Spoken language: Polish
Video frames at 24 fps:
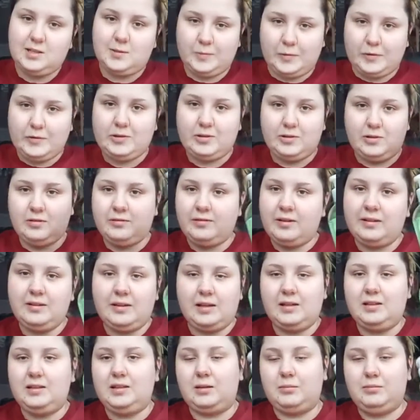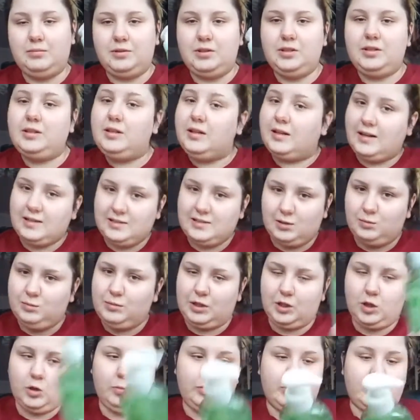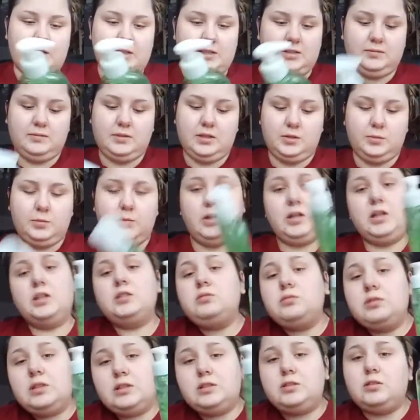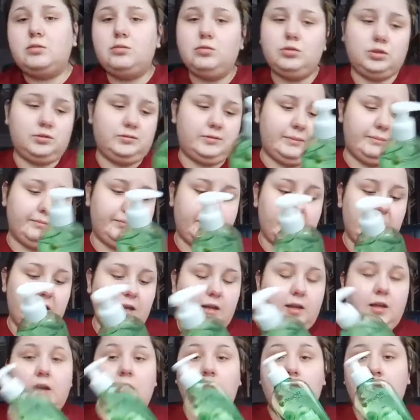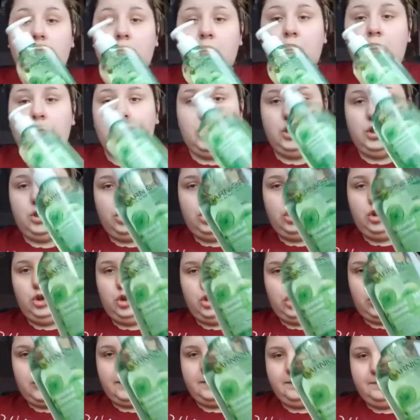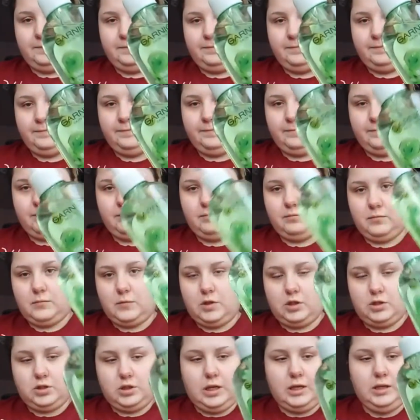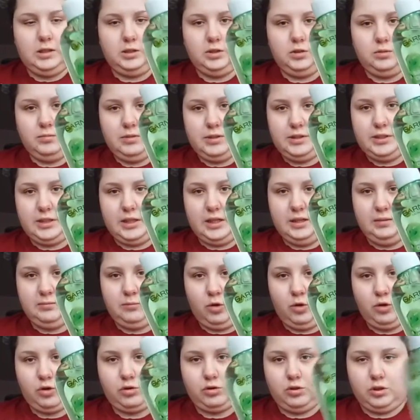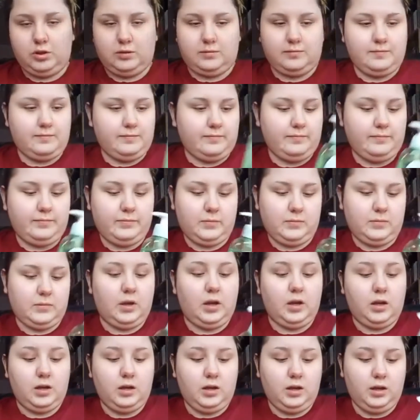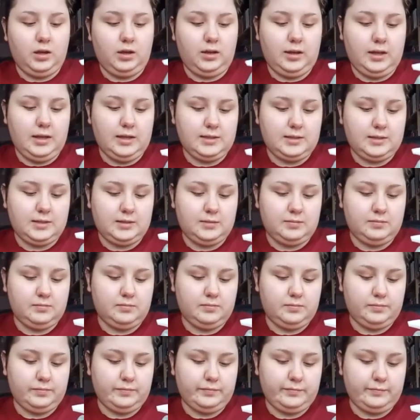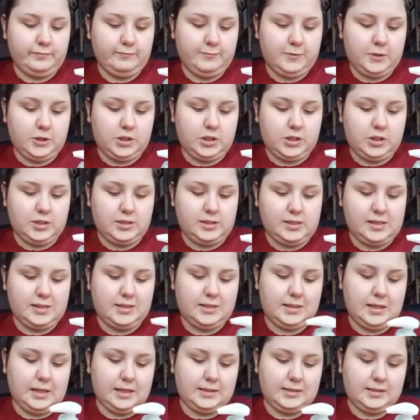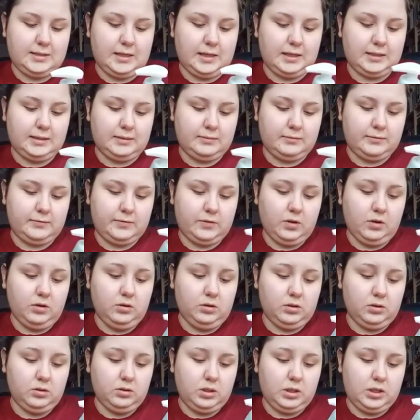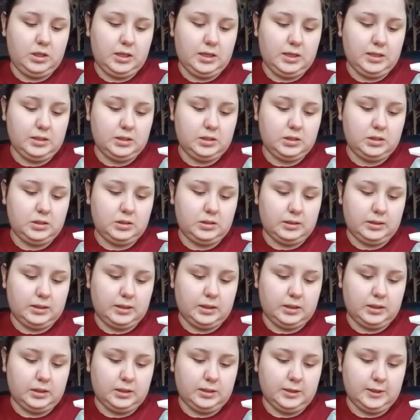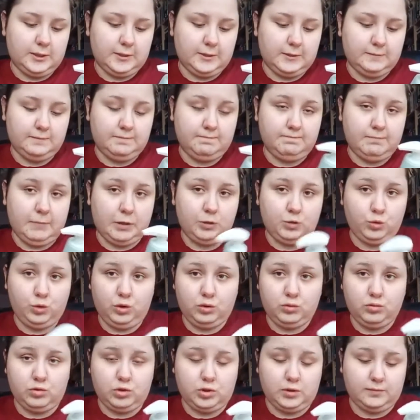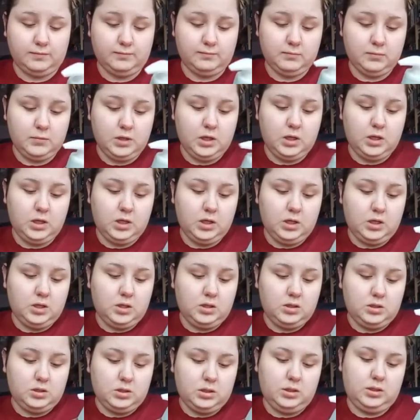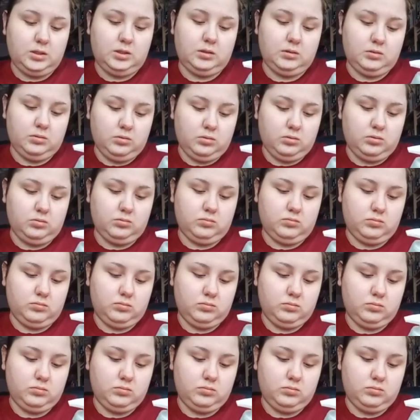jest sponsorowane, ani jakby nikt nie kazał mi tego pokazywać. Pokazuję, co używam. Yy, żel do mycia mordy. Yy, jest mm, z ekstraktem z winogron i jest e, matujący. Czyli no